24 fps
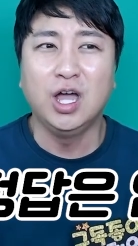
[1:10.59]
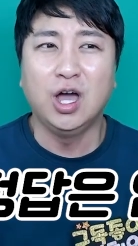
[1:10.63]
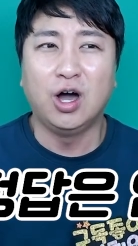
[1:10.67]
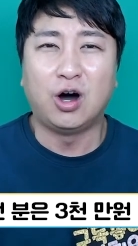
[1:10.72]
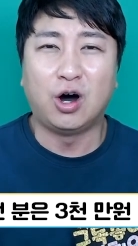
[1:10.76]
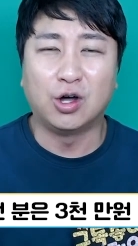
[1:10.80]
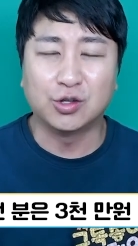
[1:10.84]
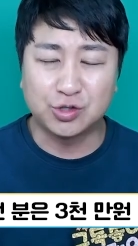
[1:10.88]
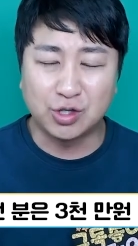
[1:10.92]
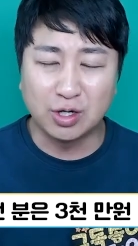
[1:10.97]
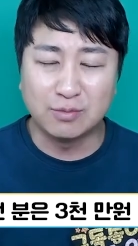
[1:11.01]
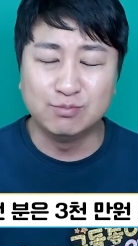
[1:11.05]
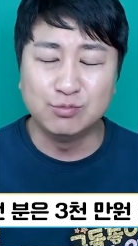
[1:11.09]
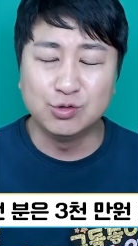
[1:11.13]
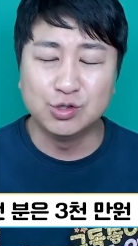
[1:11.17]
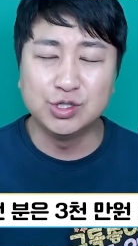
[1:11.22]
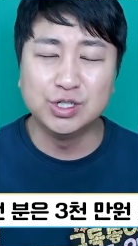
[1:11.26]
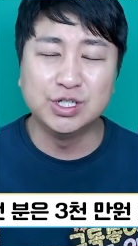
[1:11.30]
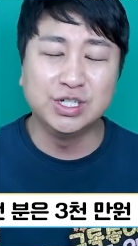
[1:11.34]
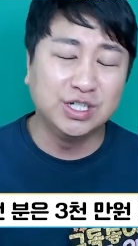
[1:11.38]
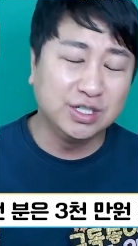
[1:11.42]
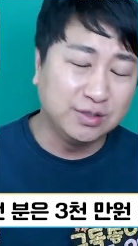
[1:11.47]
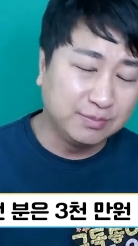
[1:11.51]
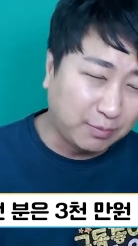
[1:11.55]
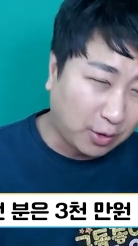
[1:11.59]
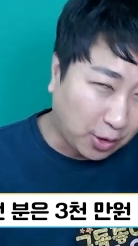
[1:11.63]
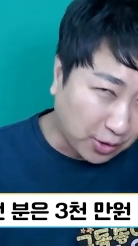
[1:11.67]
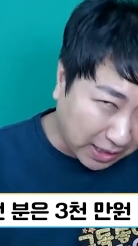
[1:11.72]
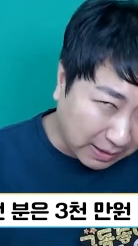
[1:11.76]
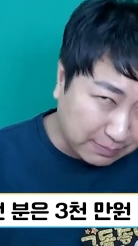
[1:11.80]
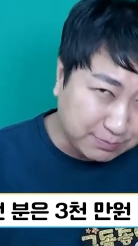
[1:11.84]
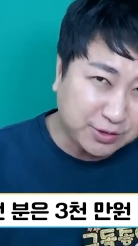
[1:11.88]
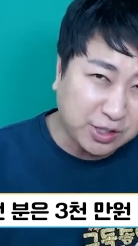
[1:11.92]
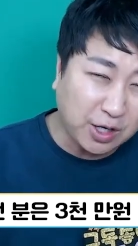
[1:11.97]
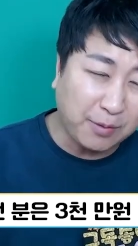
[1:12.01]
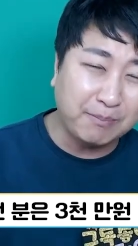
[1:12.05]
어떤 분은 뭐
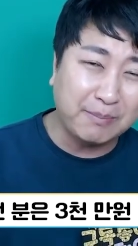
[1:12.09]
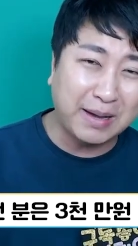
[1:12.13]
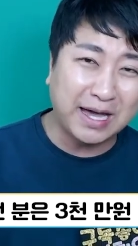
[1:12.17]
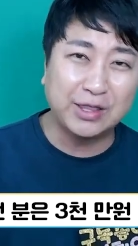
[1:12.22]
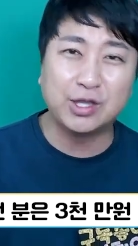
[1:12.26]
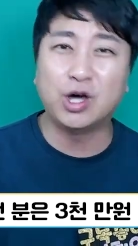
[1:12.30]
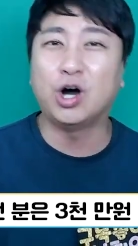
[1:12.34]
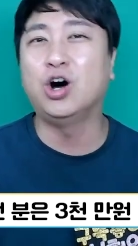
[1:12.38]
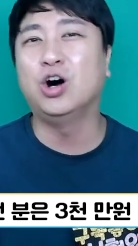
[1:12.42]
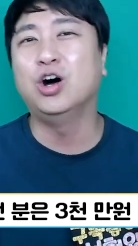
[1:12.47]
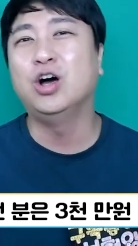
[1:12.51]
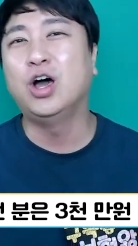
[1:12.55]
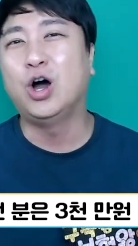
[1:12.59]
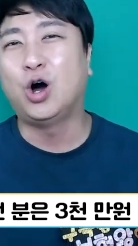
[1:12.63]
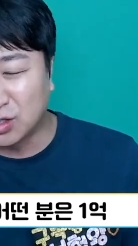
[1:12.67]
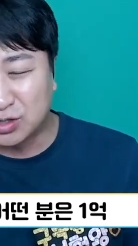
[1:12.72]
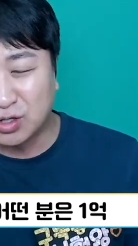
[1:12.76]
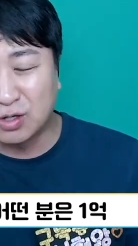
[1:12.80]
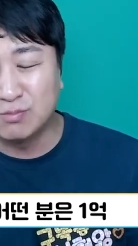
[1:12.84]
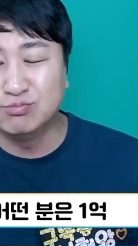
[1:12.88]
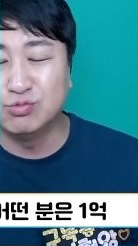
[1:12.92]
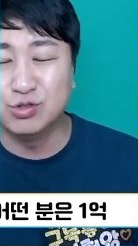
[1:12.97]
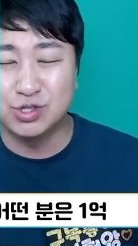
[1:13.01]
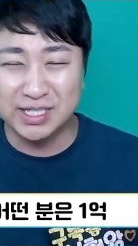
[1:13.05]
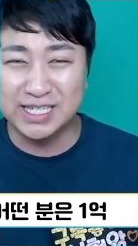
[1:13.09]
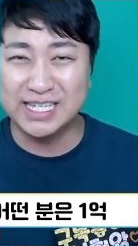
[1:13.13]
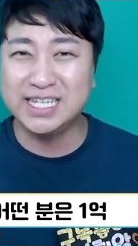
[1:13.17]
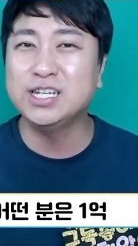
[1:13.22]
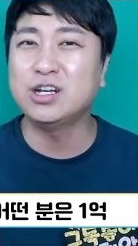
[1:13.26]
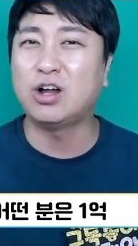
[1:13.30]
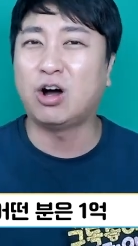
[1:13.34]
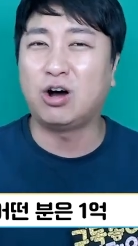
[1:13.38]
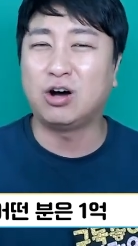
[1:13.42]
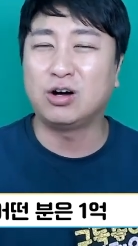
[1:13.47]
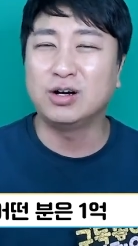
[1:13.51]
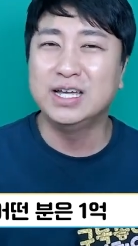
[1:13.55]
3천만 원, 어떤 분은
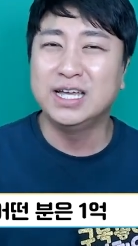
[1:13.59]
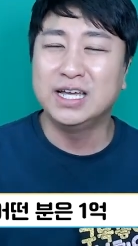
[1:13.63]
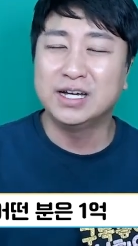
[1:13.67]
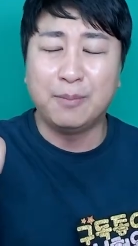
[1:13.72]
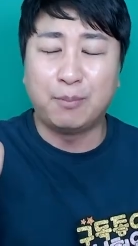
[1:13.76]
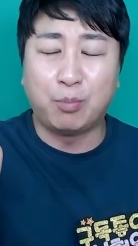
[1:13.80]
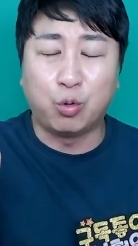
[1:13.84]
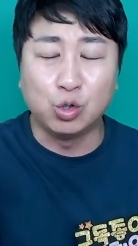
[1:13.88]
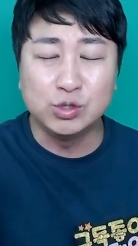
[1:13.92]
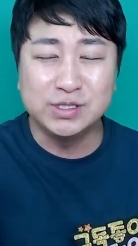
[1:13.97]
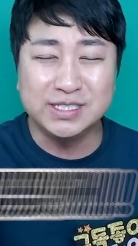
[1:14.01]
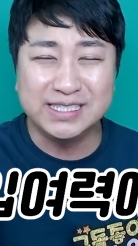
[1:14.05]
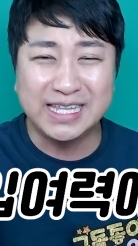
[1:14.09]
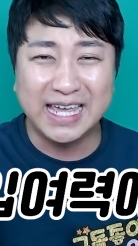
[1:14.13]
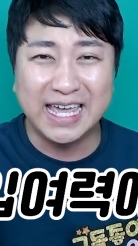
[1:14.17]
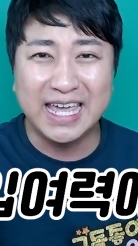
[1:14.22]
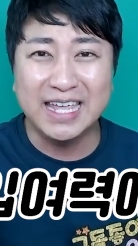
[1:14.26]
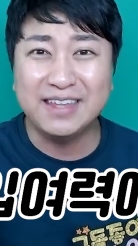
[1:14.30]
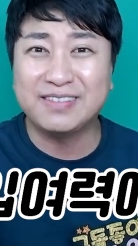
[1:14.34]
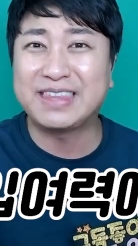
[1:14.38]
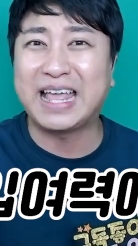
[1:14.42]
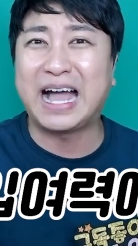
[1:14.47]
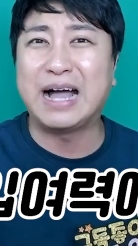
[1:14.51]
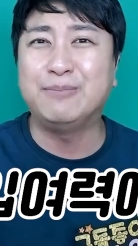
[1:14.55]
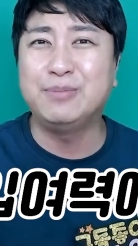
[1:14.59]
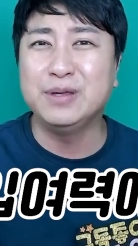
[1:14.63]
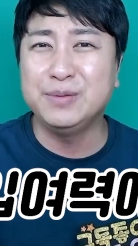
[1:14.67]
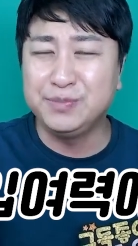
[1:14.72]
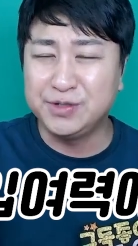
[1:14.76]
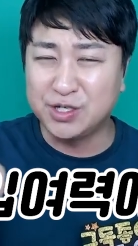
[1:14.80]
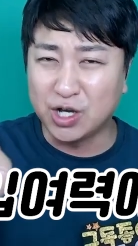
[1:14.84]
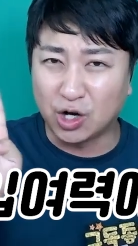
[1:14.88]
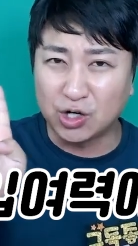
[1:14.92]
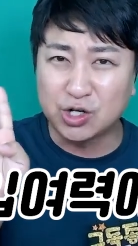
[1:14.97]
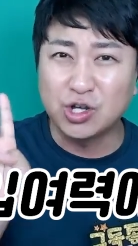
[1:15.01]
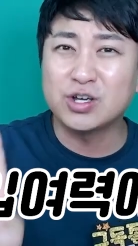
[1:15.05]
1억, 본인의
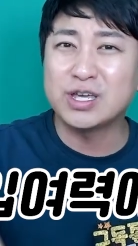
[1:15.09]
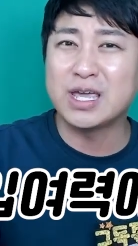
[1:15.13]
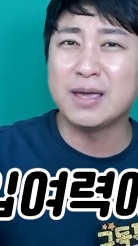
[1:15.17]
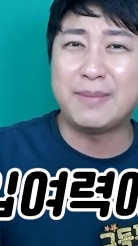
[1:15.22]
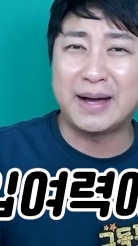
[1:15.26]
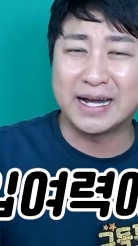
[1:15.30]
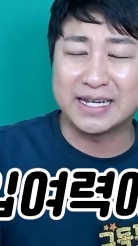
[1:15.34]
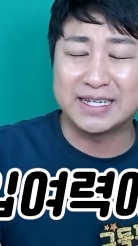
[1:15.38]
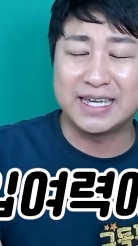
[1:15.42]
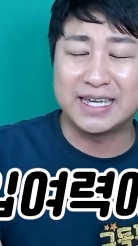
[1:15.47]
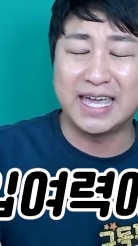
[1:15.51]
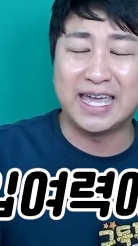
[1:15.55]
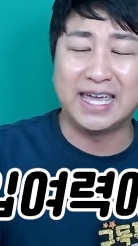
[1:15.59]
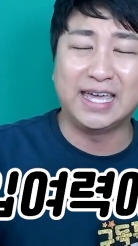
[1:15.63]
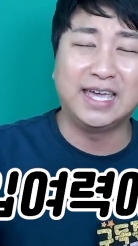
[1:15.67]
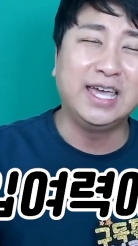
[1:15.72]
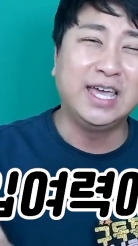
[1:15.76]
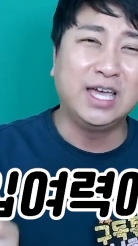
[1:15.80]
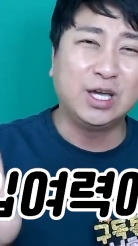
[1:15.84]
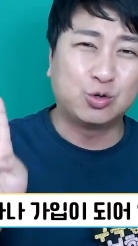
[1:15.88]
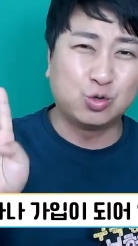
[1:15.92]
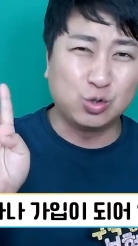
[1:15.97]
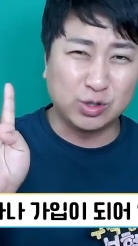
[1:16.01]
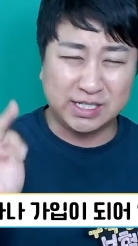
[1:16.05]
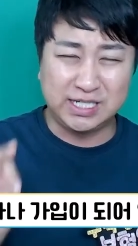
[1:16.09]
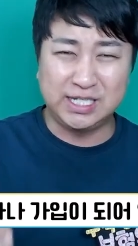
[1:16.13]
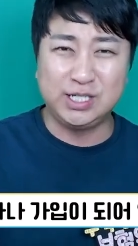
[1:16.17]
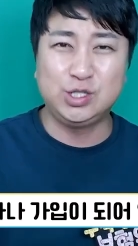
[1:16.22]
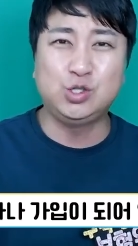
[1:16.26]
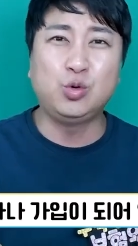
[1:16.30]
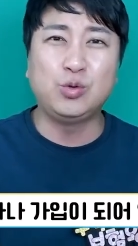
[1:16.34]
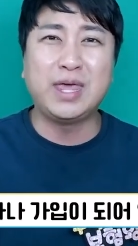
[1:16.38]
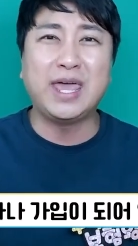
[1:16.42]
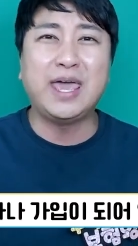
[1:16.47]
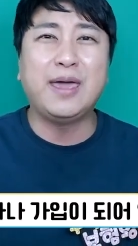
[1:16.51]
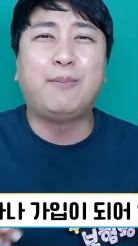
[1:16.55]
납입 여력에 맞게 그리고
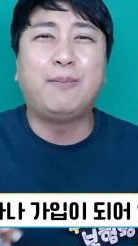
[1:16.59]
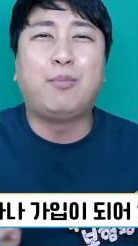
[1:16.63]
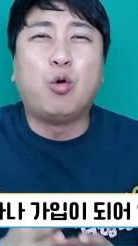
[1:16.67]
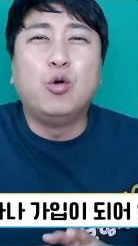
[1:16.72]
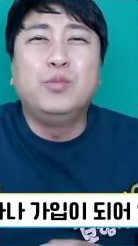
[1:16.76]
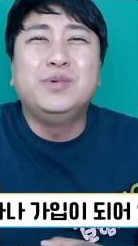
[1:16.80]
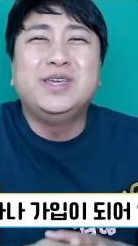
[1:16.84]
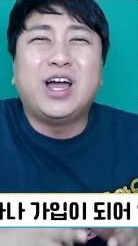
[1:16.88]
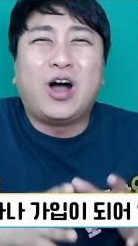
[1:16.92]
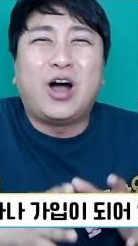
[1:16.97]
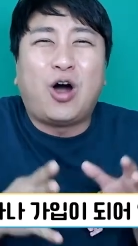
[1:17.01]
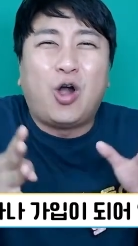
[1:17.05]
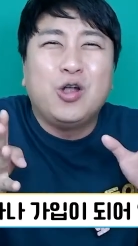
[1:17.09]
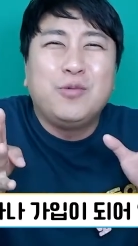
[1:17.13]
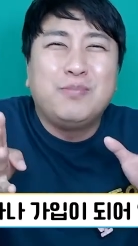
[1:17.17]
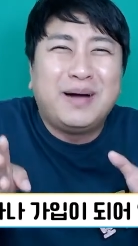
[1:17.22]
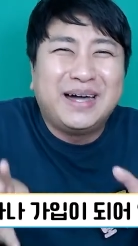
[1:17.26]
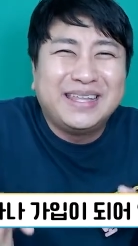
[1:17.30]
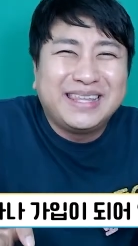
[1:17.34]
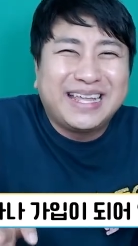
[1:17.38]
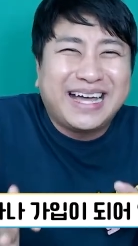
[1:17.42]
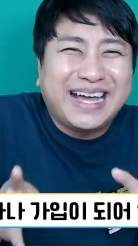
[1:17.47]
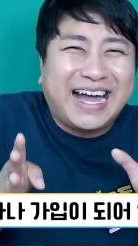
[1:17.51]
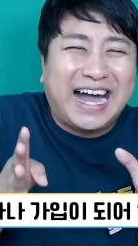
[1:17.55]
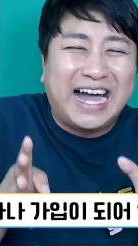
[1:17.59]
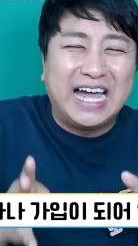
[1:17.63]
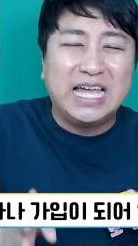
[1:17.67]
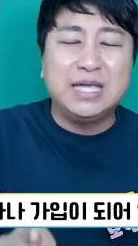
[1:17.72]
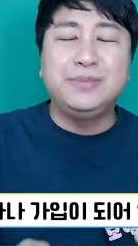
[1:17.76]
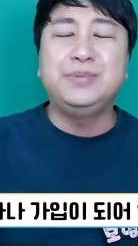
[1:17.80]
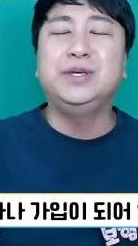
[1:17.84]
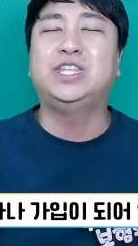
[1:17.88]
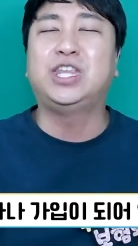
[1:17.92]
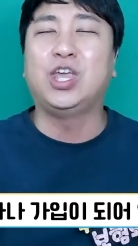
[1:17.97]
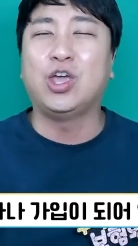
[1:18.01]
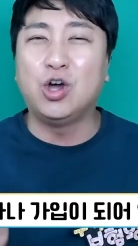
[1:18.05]
기존에 봄이 얼마나
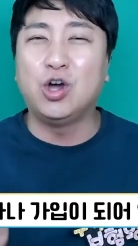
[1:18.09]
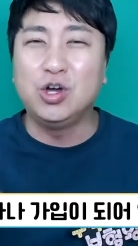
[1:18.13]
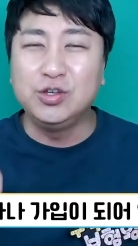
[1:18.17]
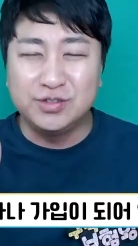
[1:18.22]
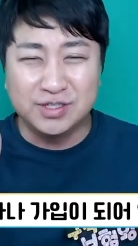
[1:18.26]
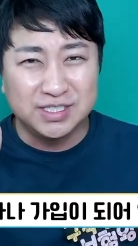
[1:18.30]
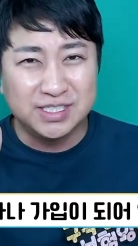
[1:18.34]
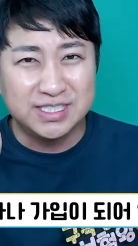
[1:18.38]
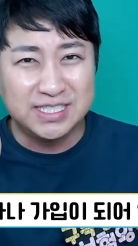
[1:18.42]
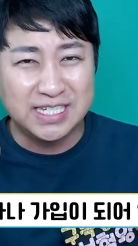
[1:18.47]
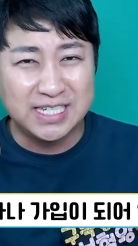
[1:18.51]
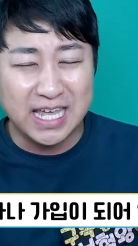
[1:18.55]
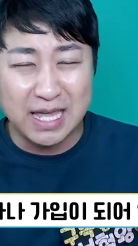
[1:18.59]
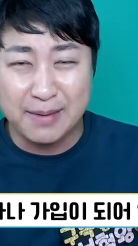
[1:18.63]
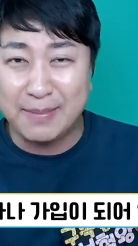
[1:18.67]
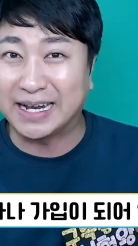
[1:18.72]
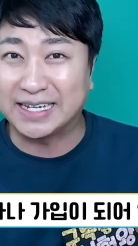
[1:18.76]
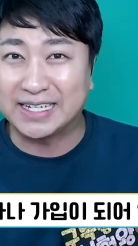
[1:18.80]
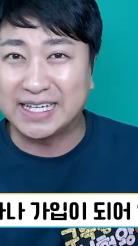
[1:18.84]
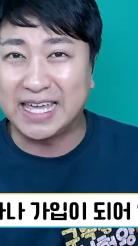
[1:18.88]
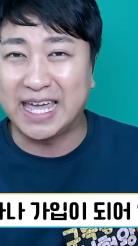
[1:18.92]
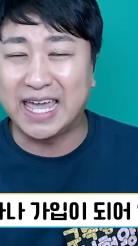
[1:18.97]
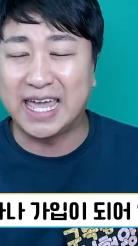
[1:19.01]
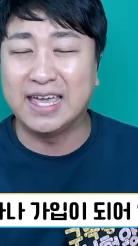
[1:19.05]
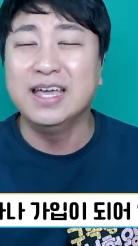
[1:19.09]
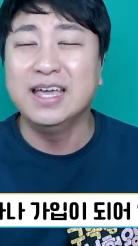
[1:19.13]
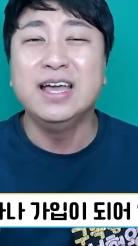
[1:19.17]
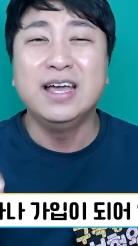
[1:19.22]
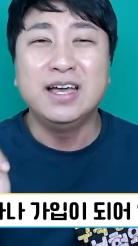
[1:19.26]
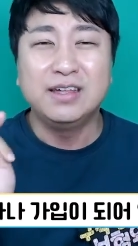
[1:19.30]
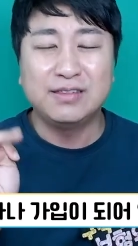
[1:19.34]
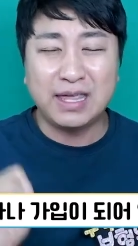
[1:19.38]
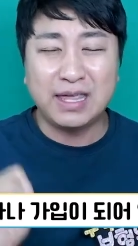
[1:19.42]
가입이 되어 있는지에 맞게